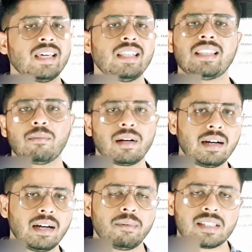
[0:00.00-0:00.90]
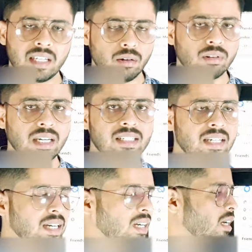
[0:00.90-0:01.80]
लेकिन इतना बड़ा डेटाबेस नहीं होता है
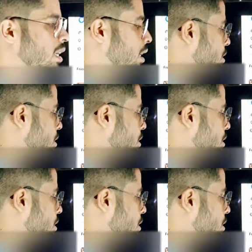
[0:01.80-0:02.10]
ठीक है